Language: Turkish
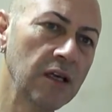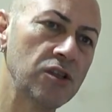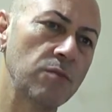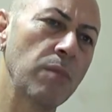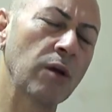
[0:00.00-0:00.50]

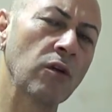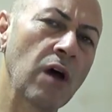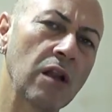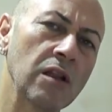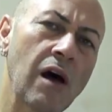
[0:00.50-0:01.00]
Şimdi ben ona
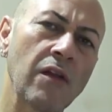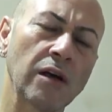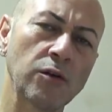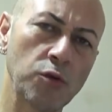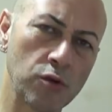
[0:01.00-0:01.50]
Allah'ın
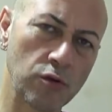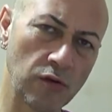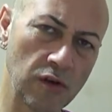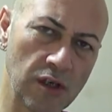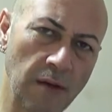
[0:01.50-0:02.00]
hakkı
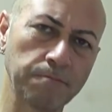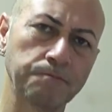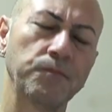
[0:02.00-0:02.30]
üçtür diyeceğim.